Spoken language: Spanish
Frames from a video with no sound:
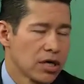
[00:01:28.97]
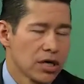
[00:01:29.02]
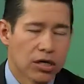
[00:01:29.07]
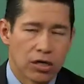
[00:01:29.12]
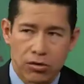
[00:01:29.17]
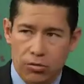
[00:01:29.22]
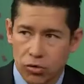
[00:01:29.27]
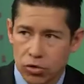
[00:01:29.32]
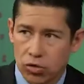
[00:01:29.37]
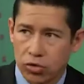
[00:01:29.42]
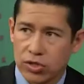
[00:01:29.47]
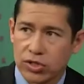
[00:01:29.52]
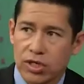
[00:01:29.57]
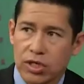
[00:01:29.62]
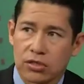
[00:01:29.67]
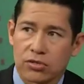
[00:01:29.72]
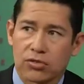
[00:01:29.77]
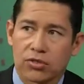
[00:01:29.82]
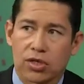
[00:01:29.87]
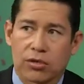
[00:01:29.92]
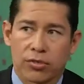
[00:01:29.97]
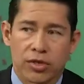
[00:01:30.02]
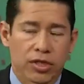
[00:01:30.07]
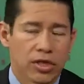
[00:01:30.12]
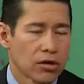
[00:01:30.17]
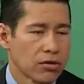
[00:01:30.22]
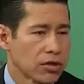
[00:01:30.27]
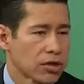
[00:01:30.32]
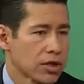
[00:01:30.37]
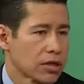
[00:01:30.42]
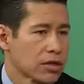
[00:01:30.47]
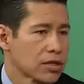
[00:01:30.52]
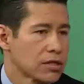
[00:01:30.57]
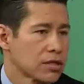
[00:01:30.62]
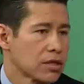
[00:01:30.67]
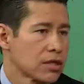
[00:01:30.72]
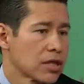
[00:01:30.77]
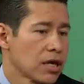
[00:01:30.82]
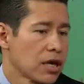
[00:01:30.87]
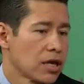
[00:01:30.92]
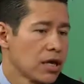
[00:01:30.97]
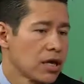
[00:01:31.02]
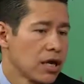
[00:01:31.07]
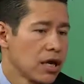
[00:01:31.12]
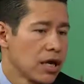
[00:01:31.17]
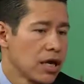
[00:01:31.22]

Y como tú decías justamente ahorita antes de entrar,